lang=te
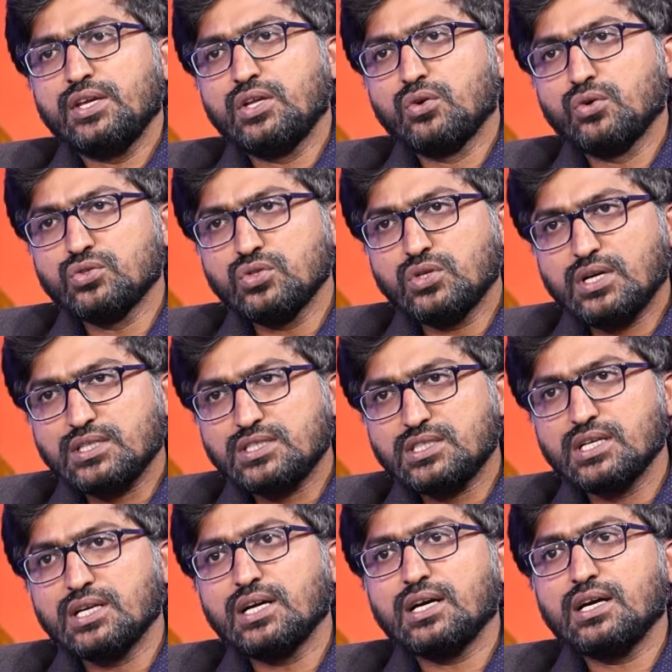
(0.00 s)
ఈరోజు
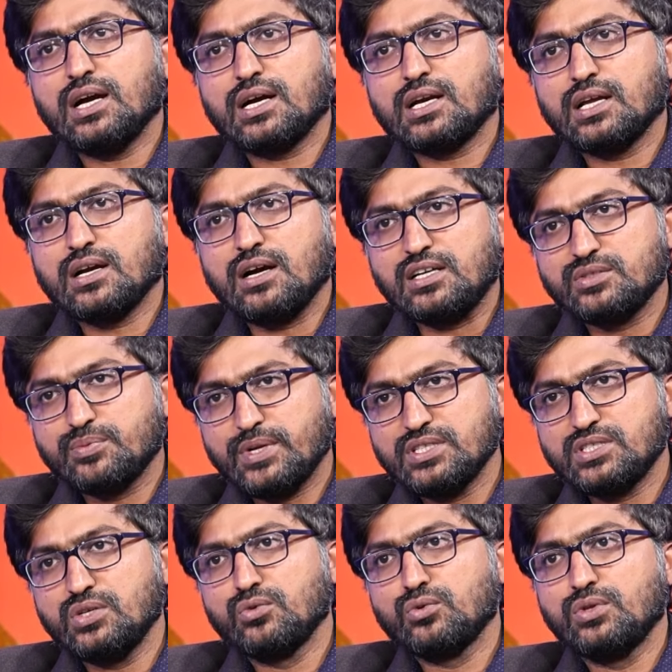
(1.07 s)
ఖచ్చితంగా అక్కడ
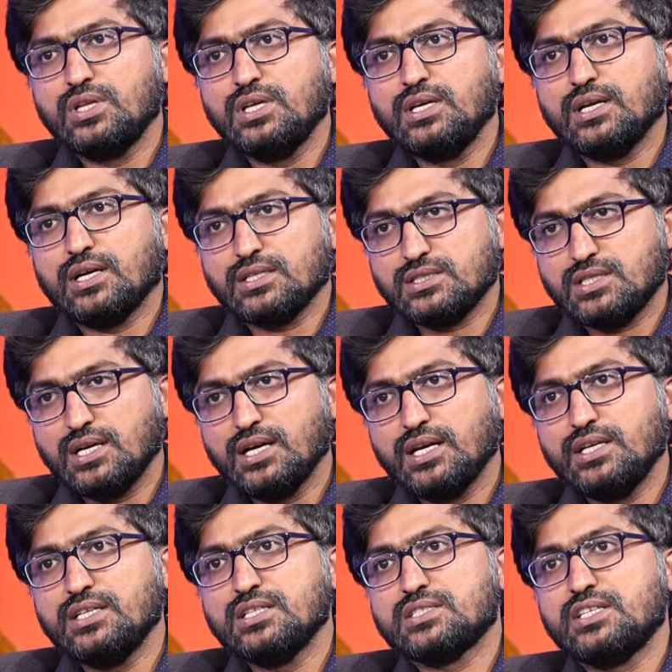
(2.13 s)
కాన్స్పరసీ ఉంది ఖచ్చితంగా
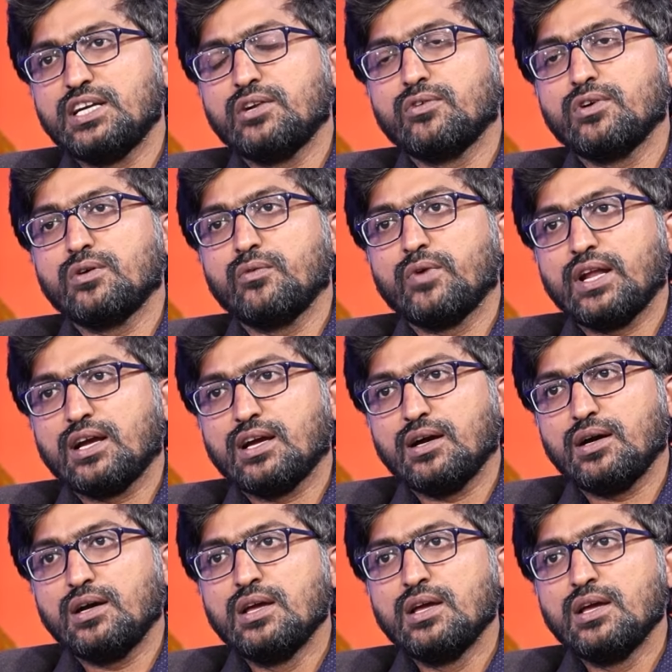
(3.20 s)
ఈ ఇన్సిడెంట్ వెనక